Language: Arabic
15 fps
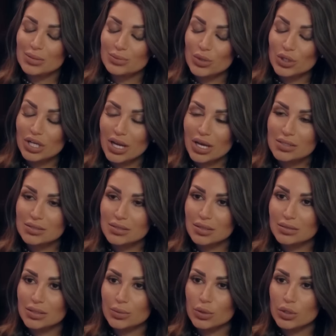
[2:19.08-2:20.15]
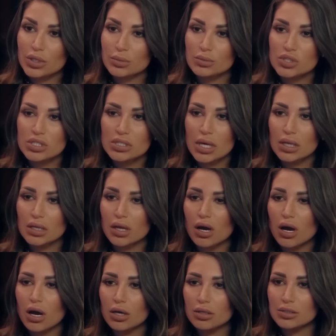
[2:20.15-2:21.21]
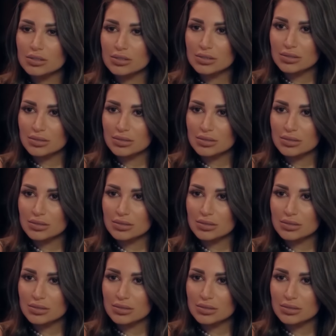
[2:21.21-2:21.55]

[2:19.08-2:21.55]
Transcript: برج العذراء ده برج مش سهل خالص